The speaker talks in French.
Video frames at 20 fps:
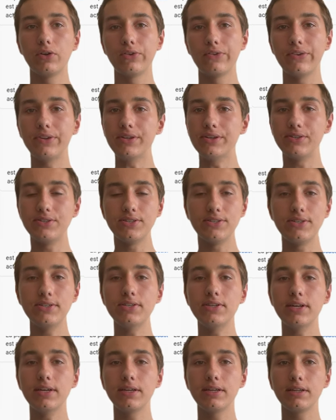des
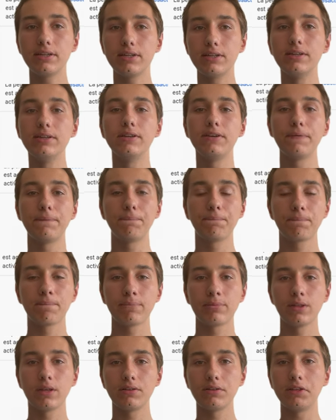idées, des,
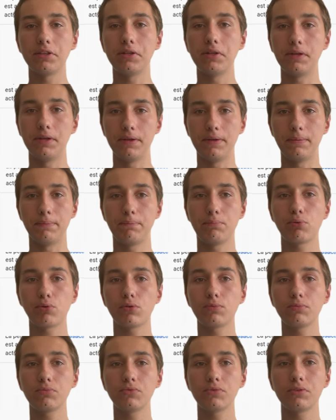des
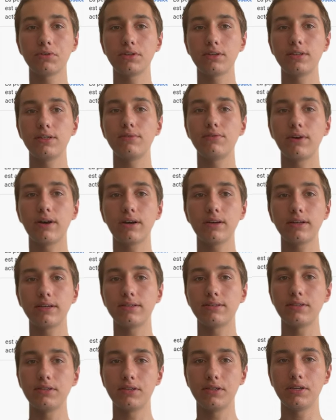prompts qu'il va
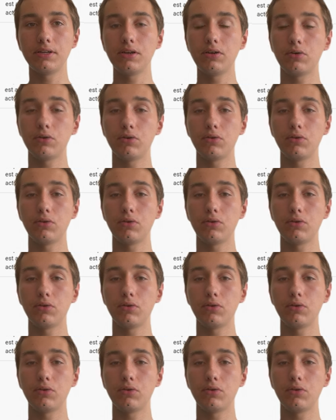essayer,